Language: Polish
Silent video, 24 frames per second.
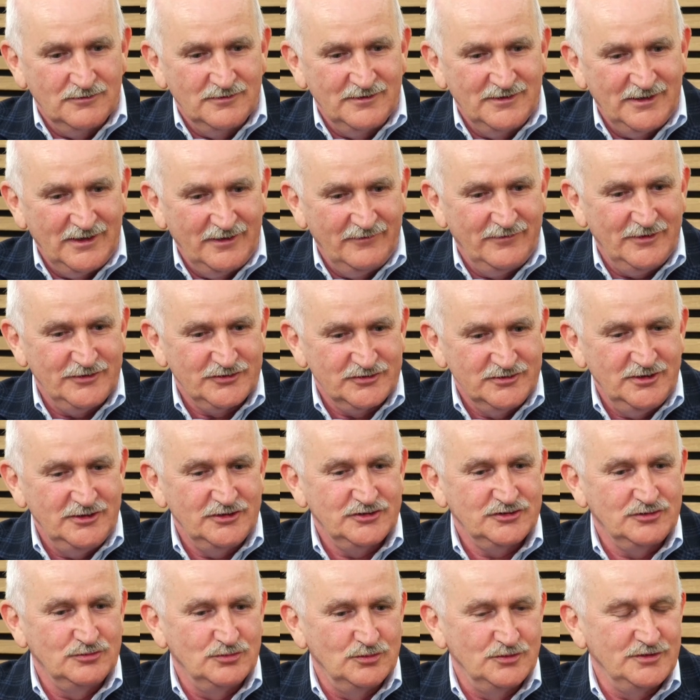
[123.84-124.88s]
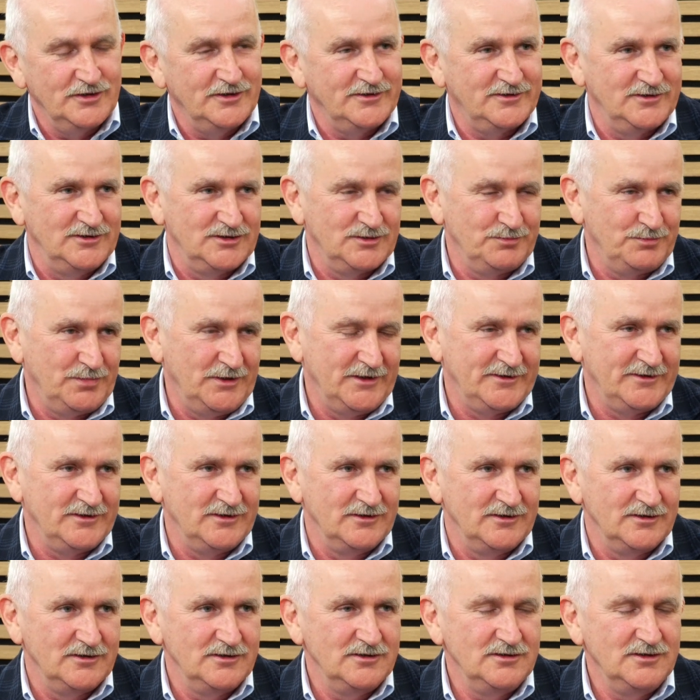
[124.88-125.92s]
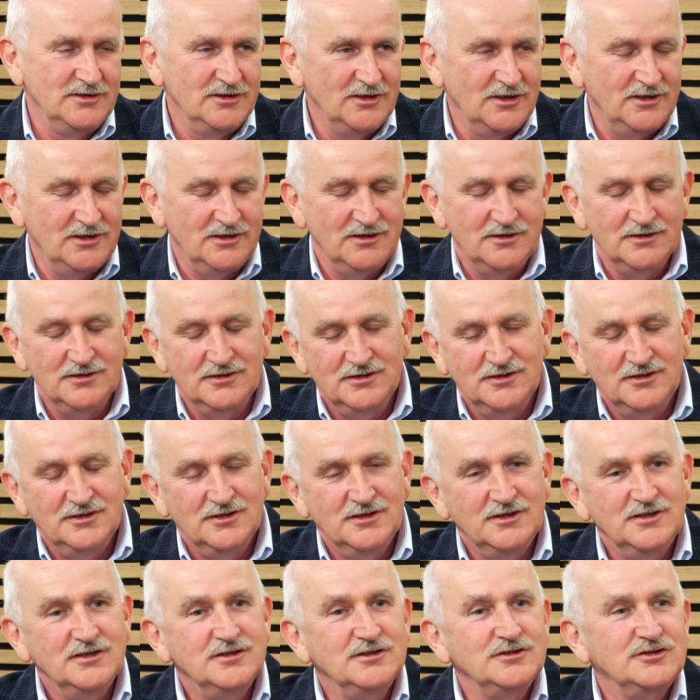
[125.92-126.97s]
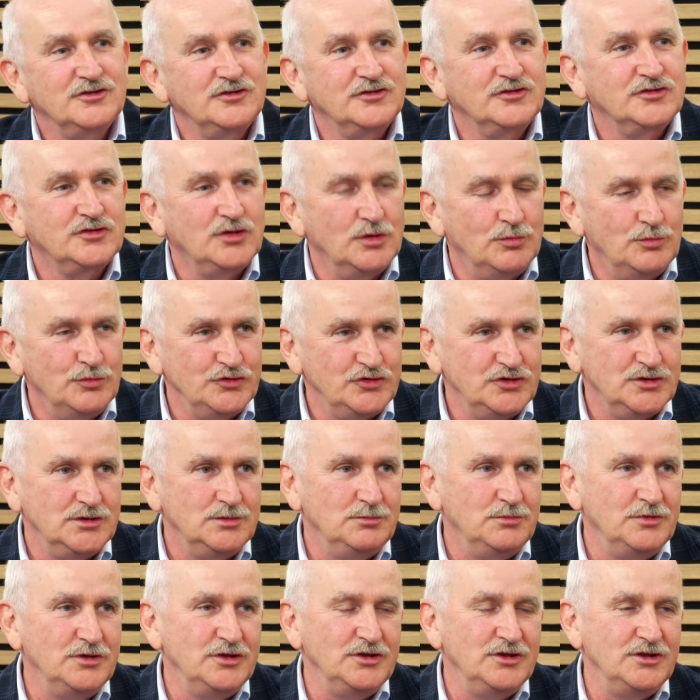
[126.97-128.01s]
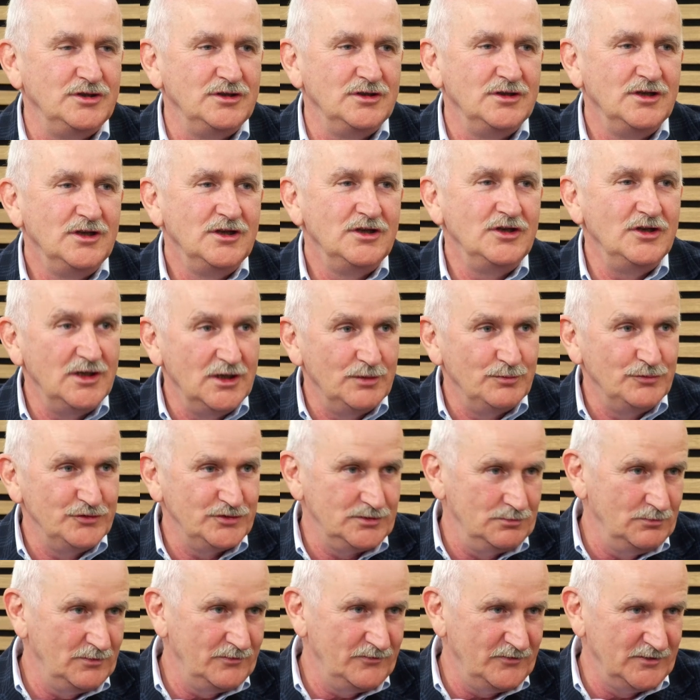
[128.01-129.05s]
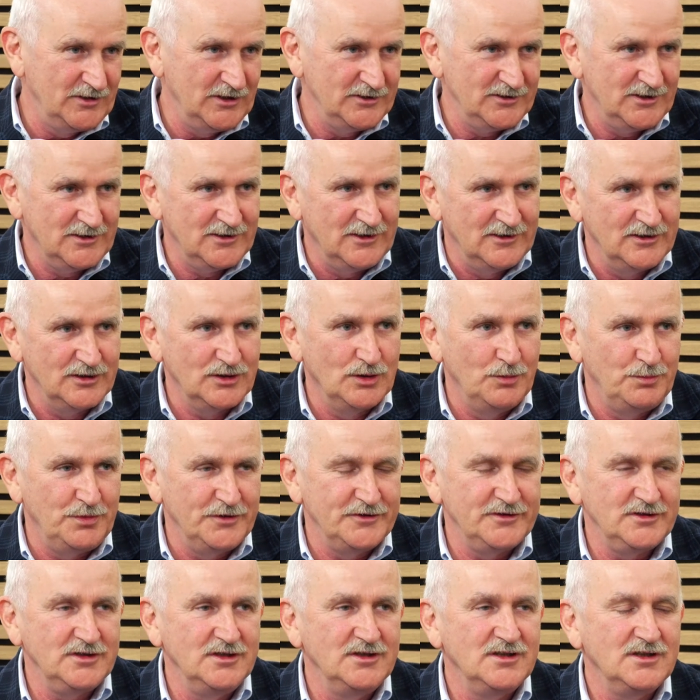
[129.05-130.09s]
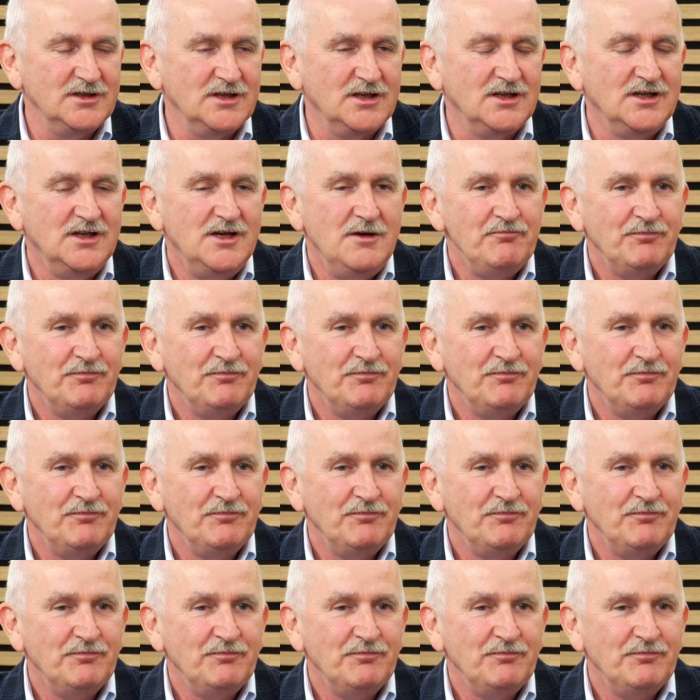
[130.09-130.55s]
najważniejszy u nas jest pacjent. Nie co musimy i ile musimy wydać na danego pacjenta,